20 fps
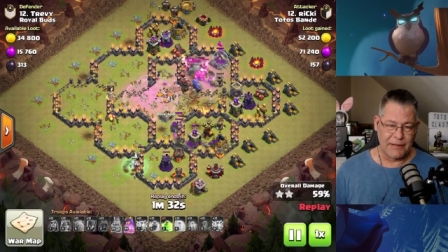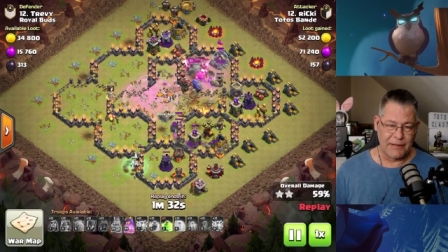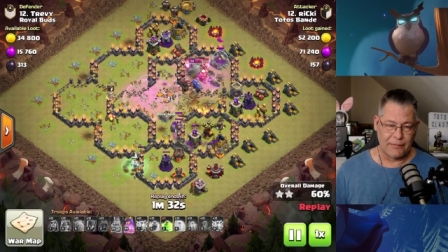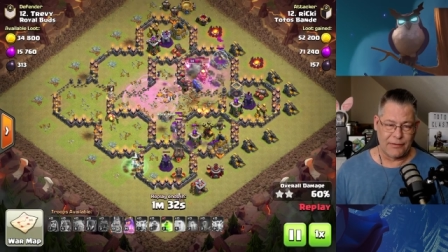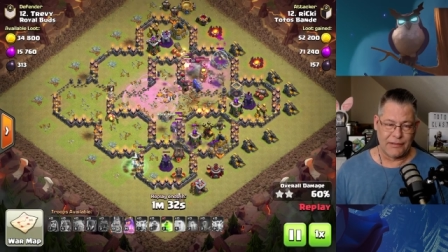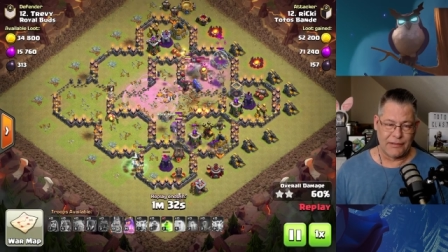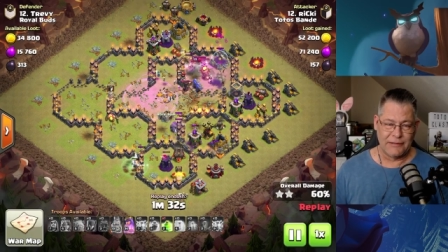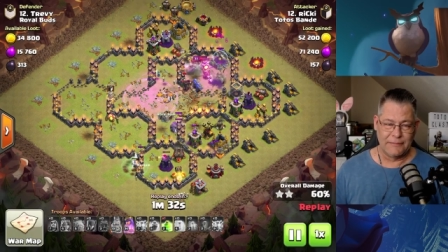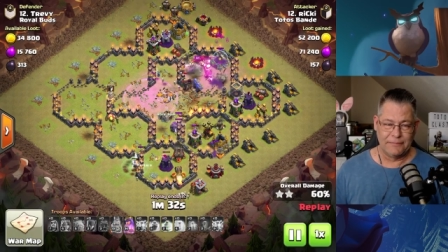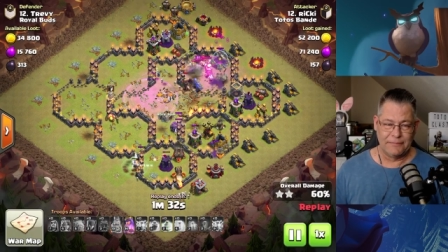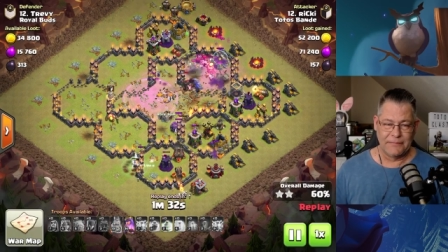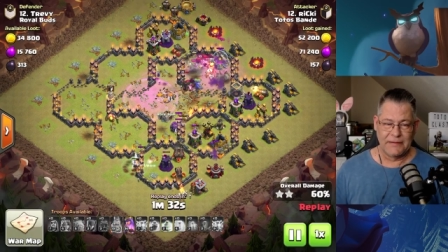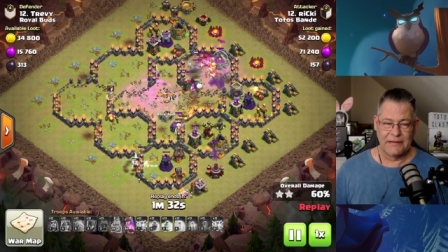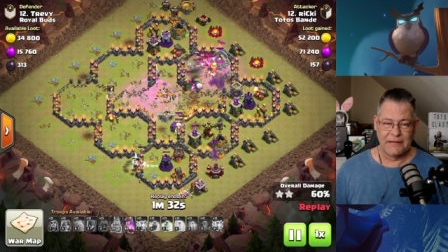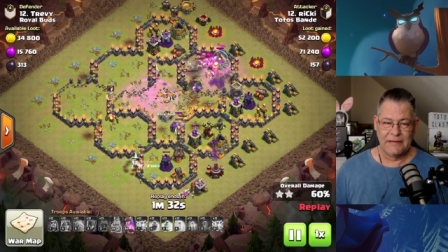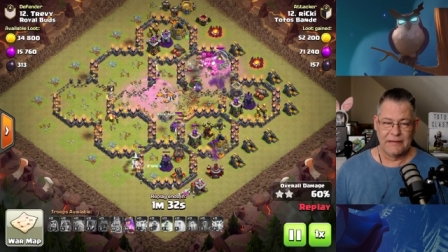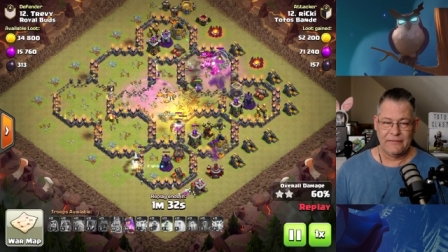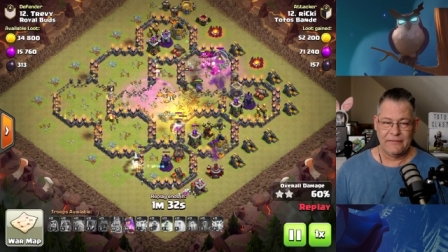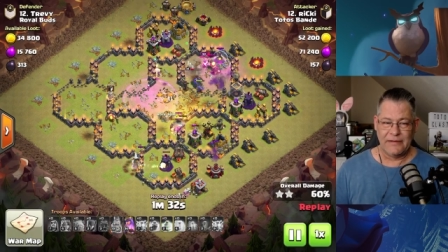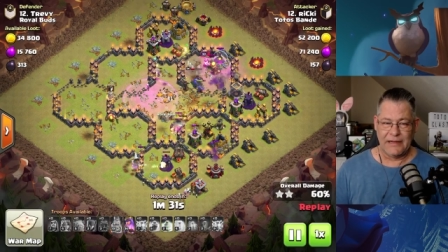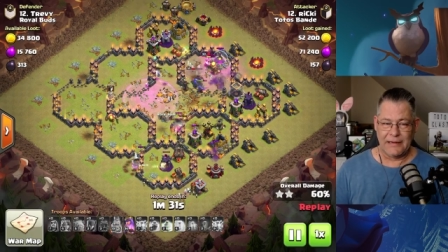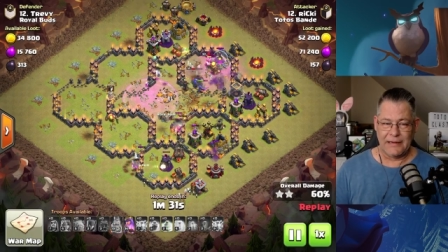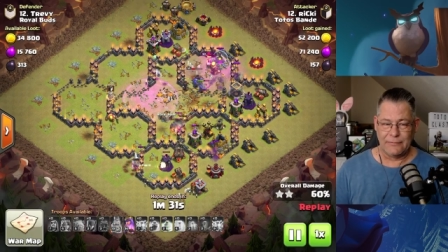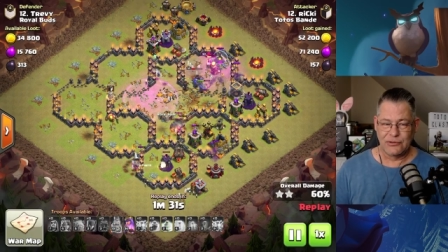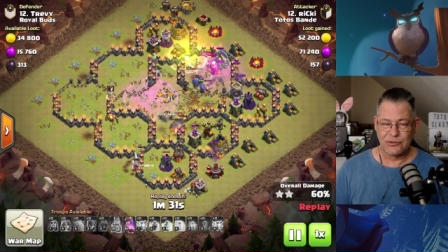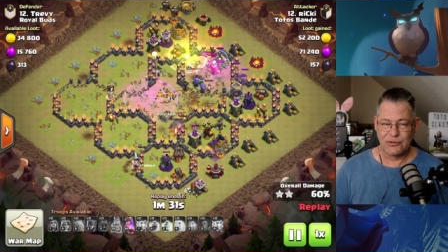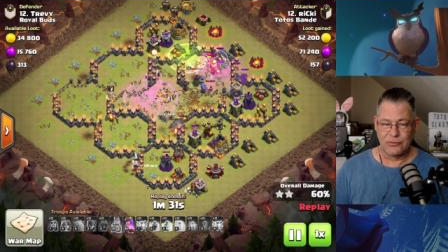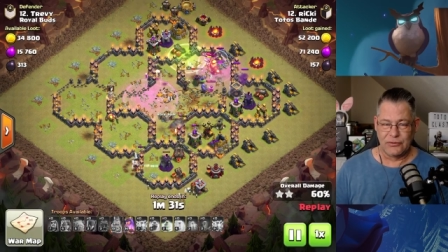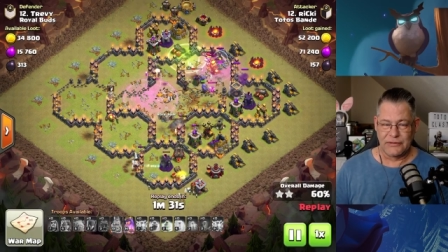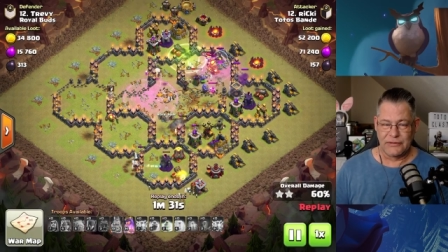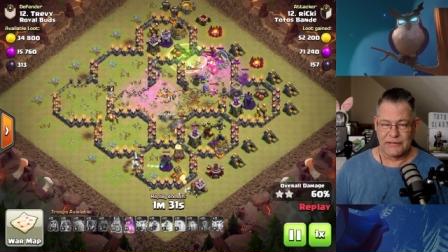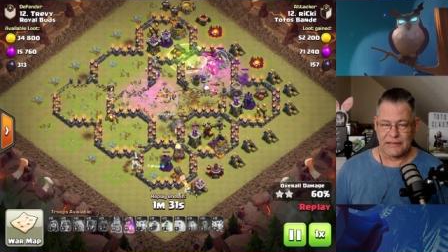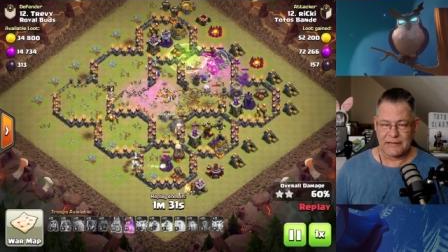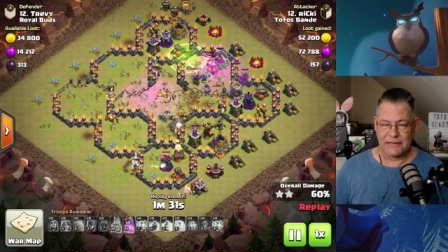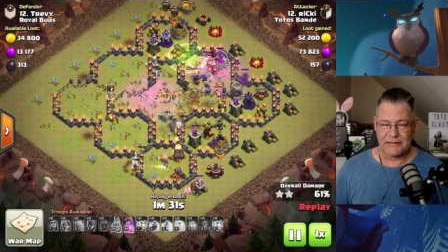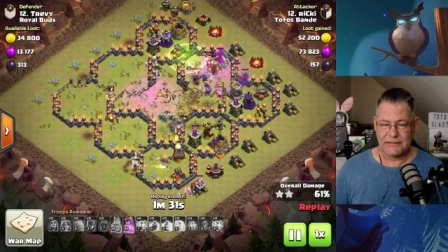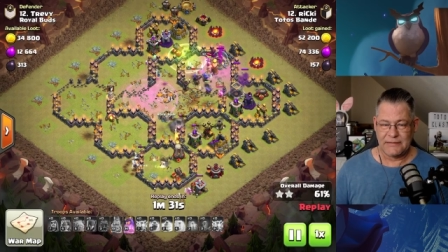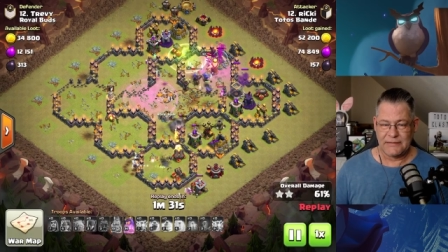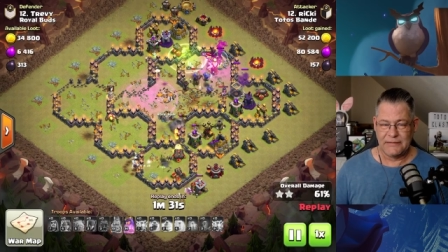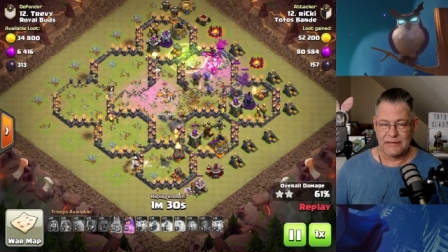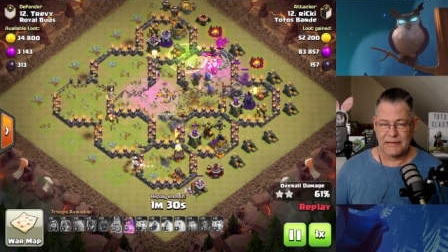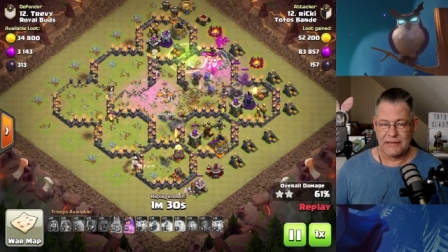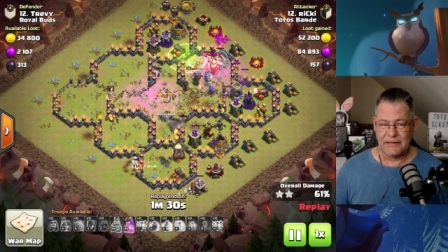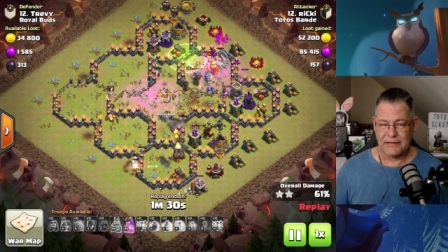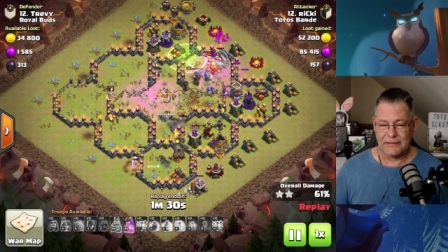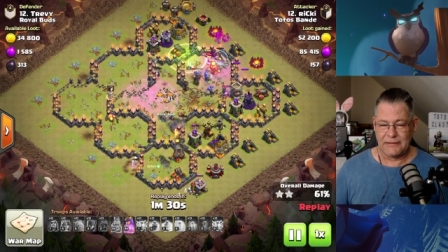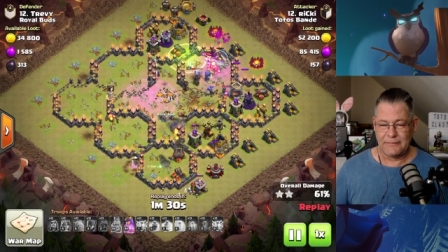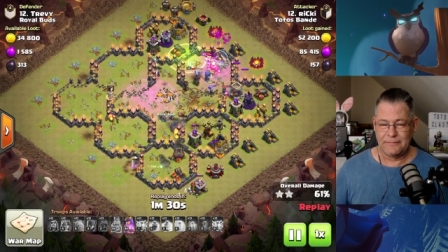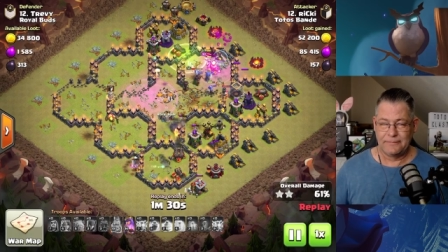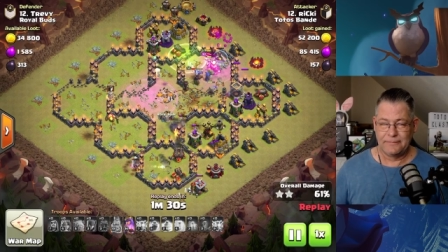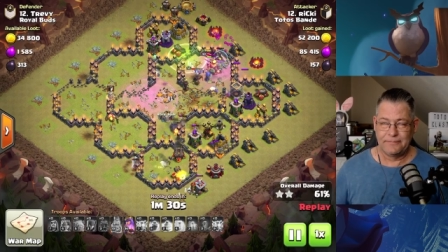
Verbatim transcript: aber wir haben schon gedacht, naja,